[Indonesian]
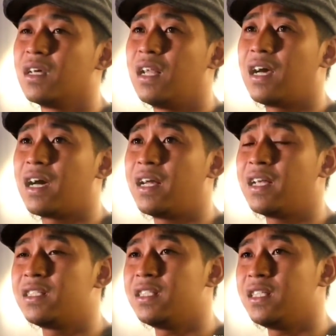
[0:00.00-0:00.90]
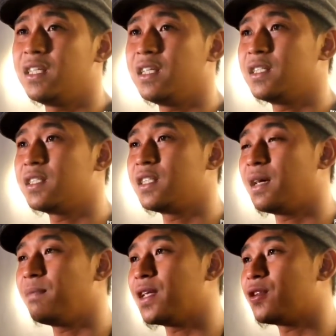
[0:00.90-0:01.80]
Lah karena di
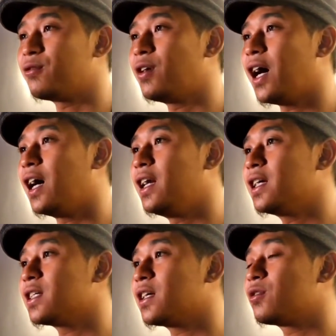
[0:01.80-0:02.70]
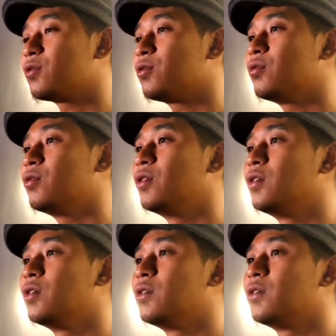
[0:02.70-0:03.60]
setiap itu ada satu
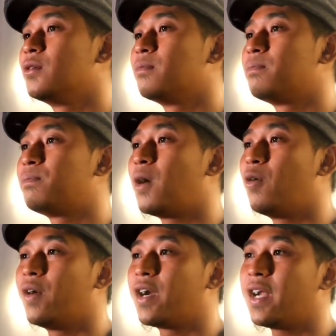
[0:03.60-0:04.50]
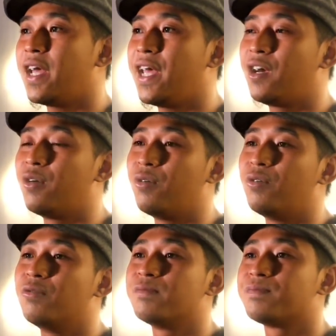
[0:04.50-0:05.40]
power
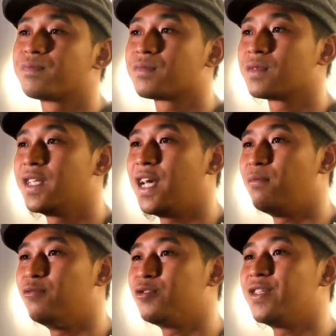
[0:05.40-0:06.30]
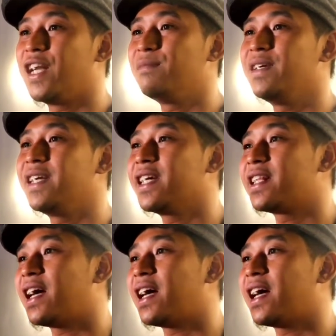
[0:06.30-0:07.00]
ego yang muncul dalam diri